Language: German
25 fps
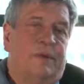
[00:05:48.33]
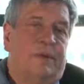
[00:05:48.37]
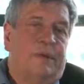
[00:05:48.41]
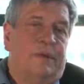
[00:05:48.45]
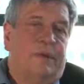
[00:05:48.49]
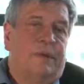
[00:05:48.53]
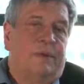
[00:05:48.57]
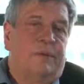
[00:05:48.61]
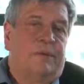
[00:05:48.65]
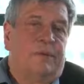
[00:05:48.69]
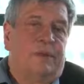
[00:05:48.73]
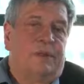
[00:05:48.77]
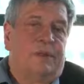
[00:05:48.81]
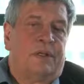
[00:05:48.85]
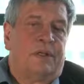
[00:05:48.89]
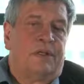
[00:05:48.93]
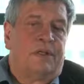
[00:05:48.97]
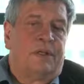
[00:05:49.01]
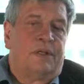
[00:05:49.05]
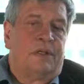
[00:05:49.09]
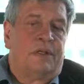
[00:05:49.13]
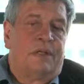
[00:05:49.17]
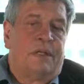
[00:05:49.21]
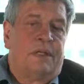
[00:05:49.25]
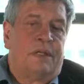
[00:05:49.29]
Aber dass
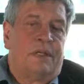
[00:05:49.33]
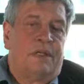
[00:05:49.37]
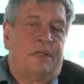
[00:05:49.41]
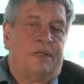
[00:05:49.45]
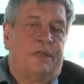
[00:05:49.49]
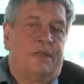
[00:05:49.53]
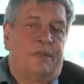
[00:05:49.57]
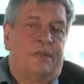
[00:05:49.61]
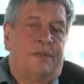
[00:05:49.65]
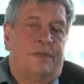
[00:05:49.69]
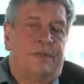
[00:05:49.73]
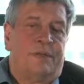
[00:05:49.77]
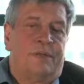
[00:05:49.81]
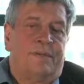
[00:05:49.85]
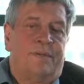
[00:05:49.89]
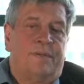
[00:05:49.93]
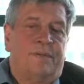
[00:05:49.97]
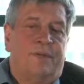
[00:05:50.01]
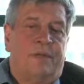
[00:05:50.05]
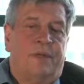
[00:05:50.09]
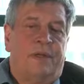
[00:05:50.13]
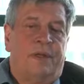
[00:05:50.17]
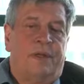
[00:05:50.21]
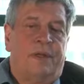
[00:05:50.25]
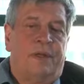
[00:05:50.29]
das alles
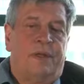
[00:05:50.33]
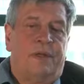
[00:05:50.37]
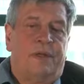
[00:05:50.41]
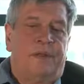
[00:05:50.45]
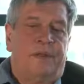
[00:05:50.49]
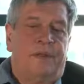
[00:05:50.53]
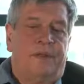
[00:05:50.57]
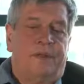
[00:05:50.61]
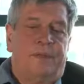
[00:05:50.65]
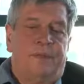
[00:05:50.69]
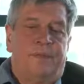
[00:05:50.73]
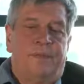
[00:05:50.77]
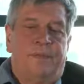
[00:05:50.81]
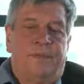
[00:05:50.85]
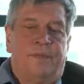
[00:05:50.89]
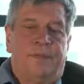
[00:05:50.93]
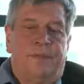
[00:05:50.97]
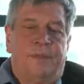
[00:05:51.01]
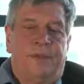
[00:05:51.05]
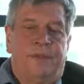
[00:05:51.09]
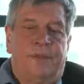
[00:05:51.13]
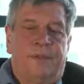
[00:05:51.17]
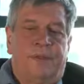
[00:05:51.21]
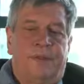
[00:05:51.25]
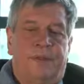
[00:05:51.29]
ähm, eine
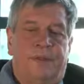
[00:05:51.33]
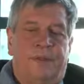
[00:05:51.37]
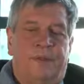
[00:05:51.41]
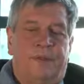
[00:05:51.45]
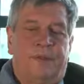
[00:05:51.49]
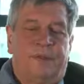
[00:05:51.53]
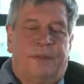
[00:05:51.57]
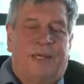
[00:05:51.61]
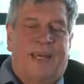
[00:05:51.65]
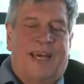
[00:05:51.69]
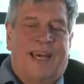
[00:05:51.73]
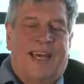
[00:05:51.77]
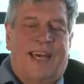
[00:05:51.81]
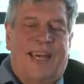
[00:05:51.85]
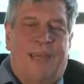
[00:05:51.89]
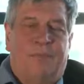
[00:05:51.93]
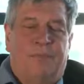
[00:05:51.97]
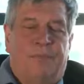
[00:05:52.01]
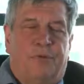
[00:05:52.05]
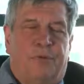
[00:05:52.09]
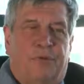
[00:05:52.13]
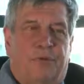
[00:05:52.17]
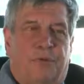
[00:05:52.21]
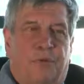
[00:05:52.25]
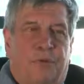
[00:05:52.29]

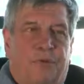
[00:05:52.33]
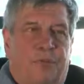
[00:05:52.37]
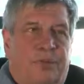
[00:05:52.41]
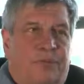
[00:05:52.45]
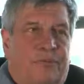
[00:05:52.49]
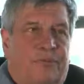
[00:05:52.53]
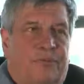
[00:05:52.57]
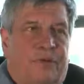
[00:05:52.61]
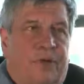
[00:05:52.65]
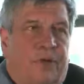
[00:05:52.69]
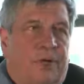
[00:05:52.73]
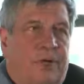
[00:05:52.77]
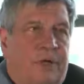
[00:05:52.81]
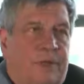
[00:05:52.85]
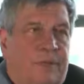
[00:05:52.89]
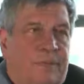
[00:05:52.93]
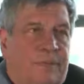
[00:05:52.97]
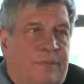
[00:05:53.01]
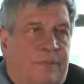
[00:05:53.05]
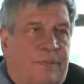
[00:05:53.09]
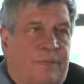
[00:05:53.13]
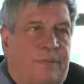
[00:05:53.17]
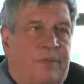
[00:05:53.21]
Geheimtruppe war,